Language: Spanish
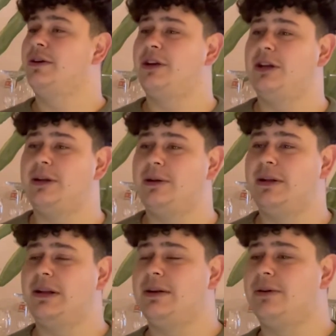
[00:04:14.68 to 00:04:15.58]

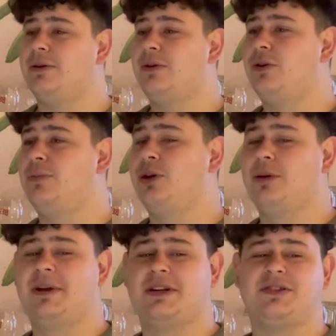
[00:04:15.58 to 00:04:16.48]
él como que
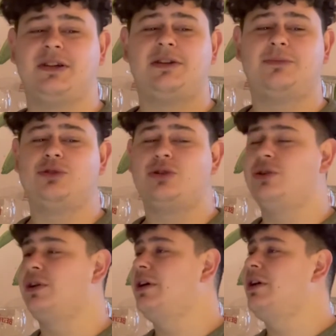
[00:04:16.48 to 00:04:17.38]
me resalta mucho
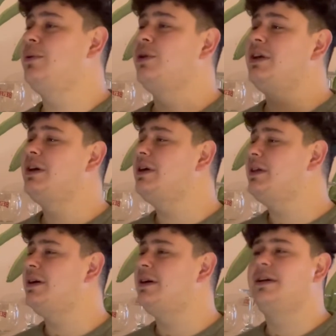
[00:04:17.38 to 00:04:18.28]
lo que es el
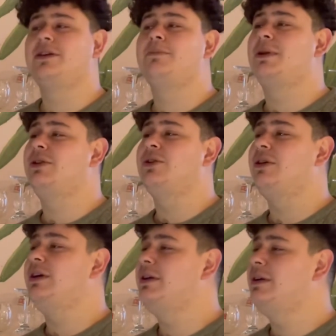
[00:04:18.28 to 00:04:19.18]
violeta en el plato
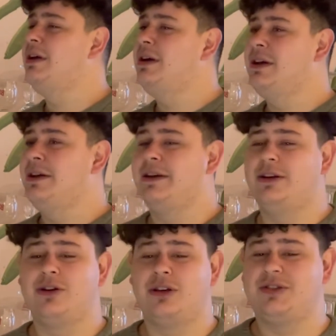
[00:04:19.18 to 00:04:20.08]
de él. Y
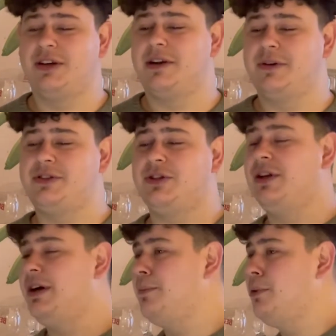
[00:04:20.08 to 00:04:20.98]
lo quise
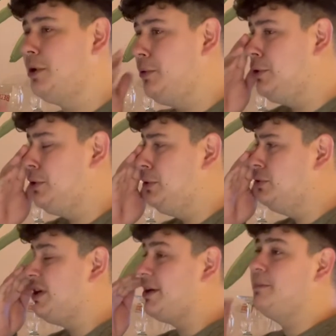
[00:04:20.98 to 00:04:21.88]
reversionar porque, bueno, él
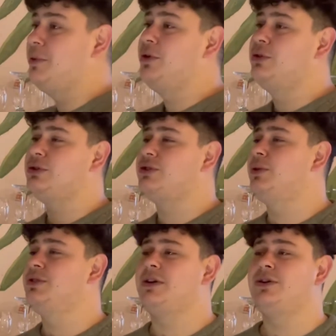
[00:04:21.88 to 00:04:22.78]
usa repollo,
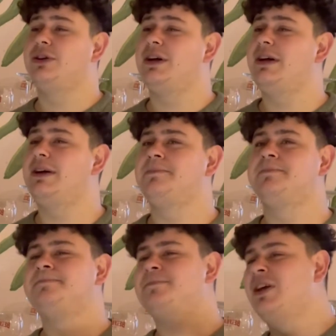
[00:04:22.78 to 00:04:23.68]
cebolla colorada.